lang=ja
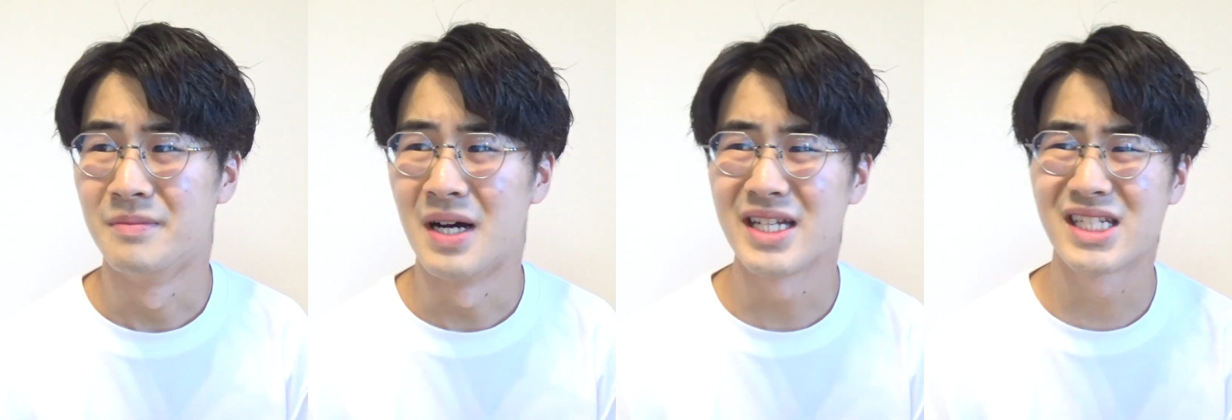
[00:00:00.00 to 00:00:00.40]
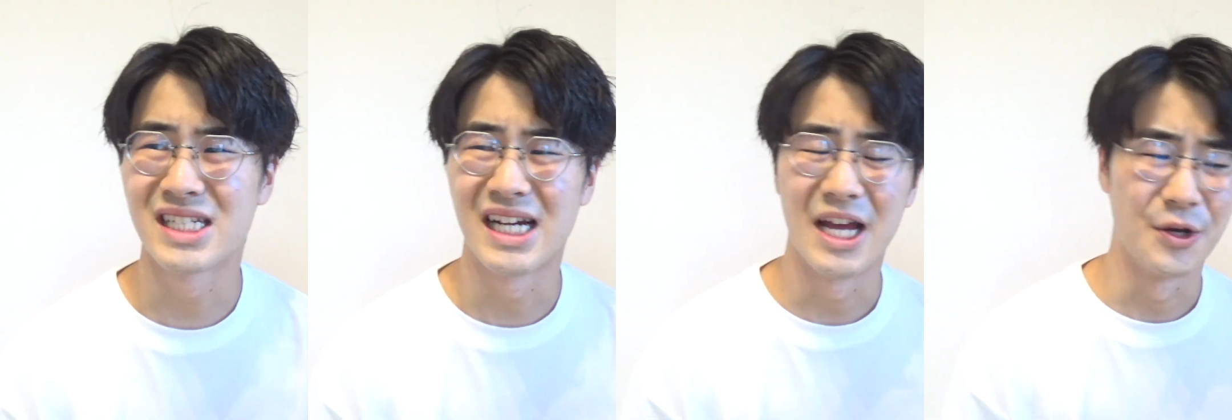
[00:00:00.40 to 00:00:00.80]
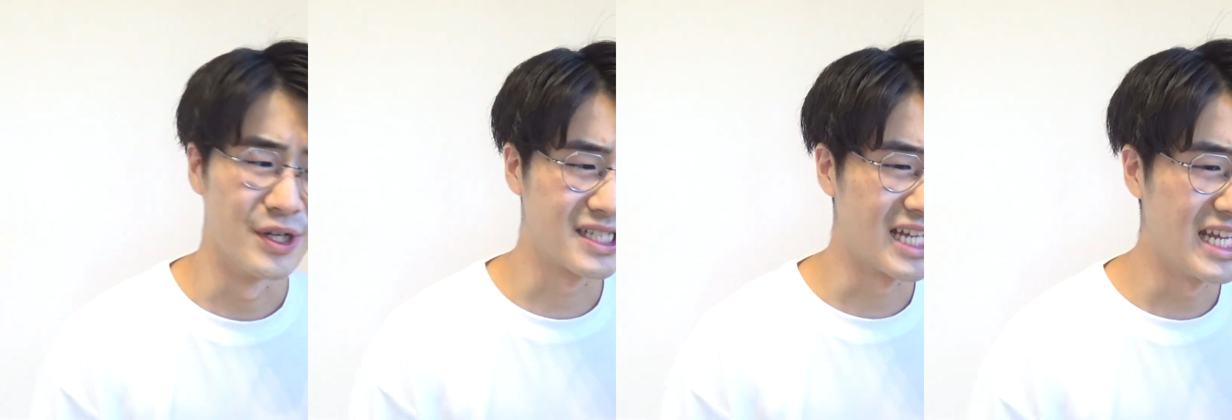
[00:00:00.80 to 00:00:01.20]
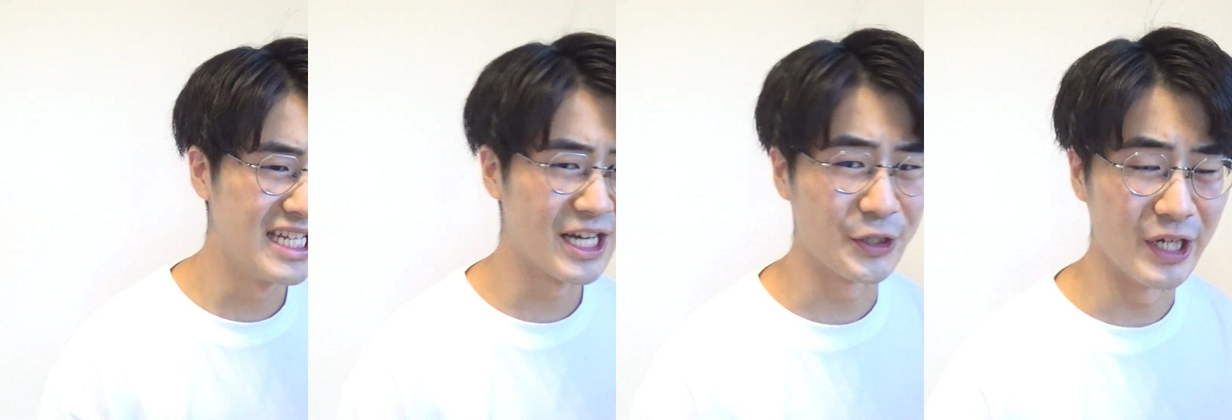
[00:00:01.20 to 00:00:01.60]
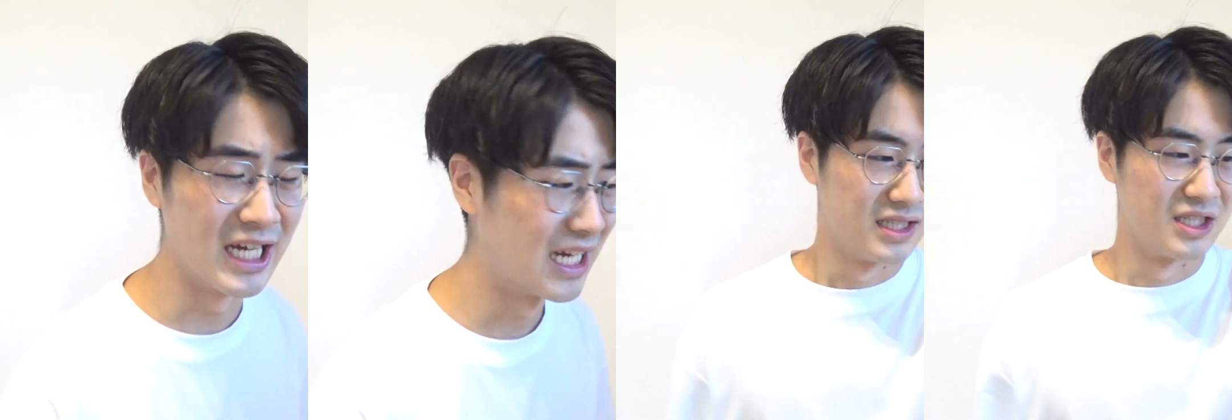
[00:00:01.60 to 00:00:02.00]
マジかよ。最悪。
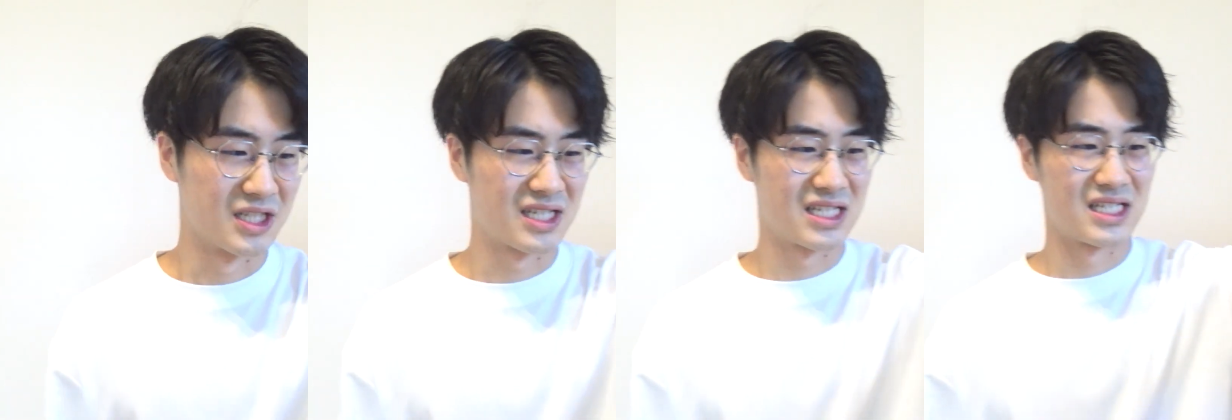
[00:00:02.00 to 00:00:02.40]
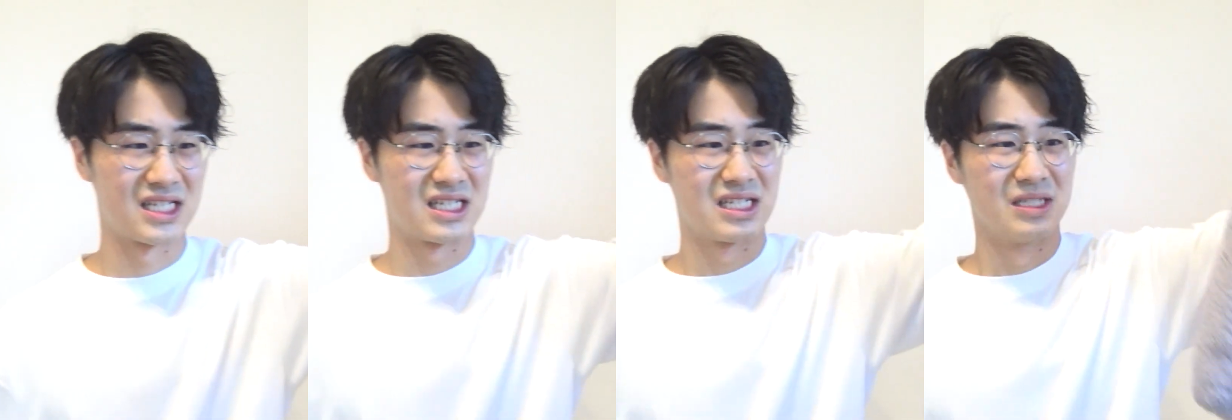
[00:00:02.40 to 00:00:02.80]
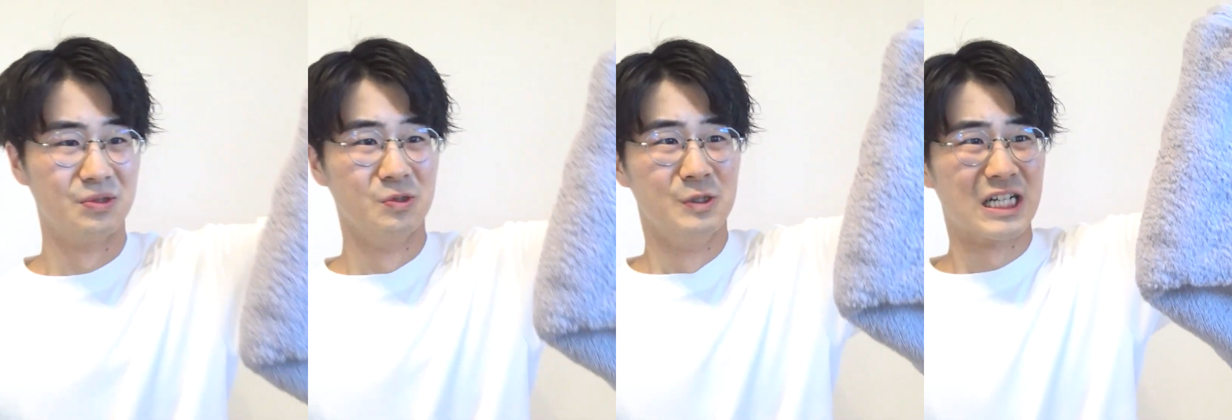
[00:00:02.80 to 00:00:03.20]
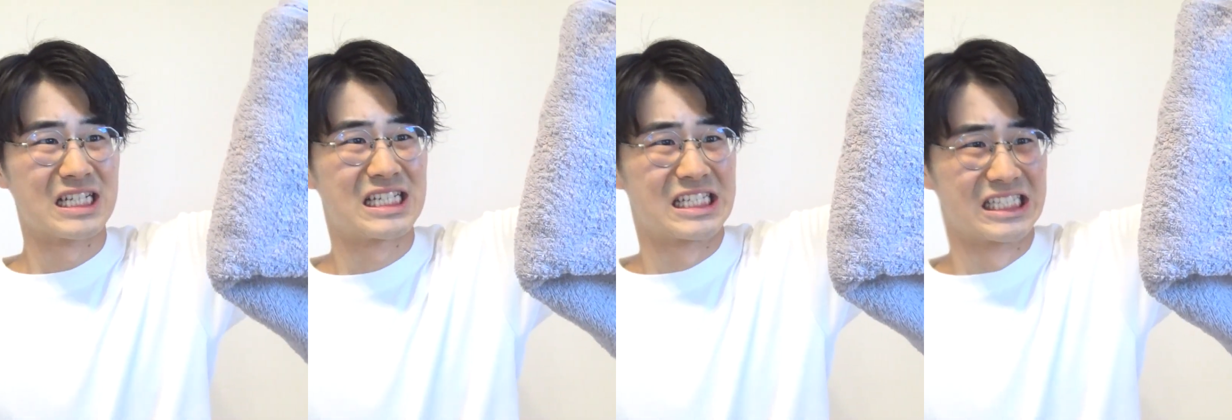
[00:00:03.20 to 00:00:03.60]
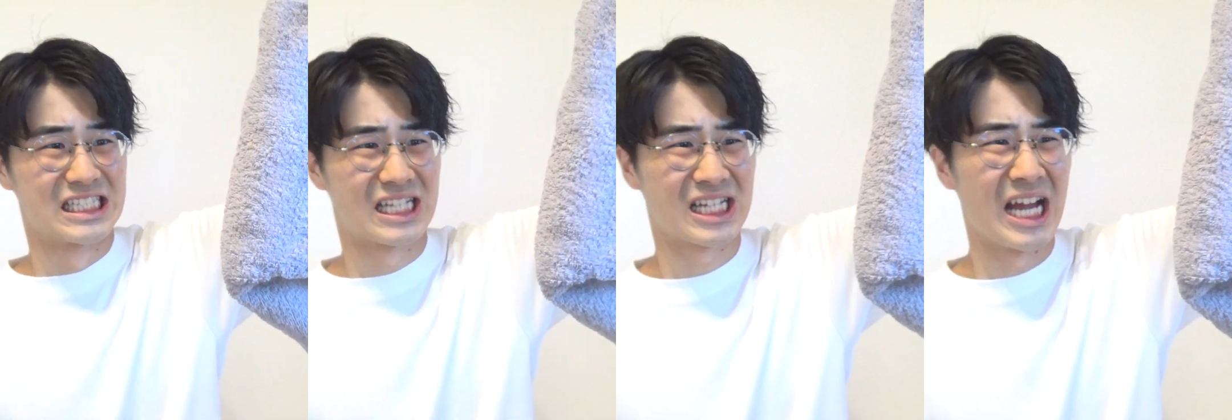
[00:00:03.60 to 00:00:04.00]
よし。うわ、きっ
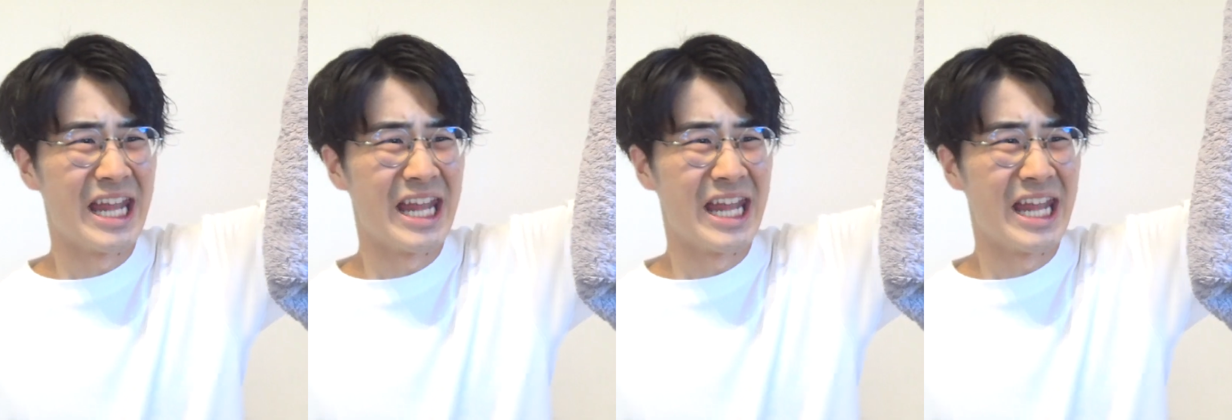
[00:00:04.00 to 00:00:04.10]
た